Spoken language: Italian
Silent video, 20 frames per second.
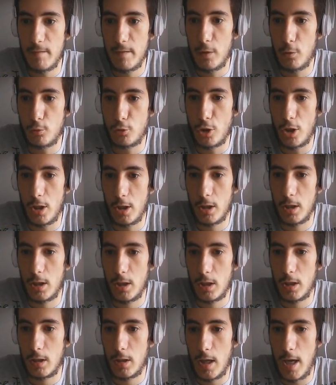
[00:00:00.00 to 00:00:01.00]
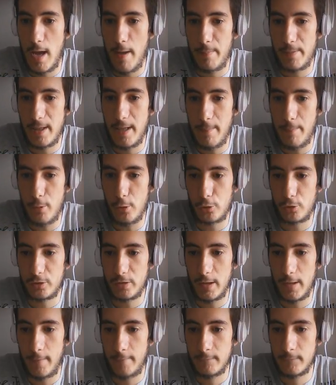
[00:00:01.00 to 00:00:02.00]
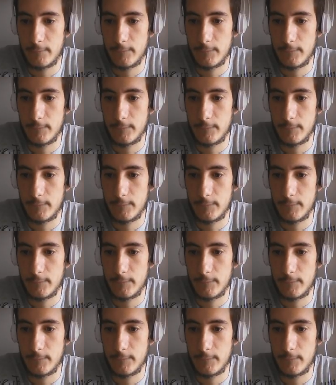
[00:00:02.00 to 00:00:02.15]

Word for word: Veloce. Apri la porta.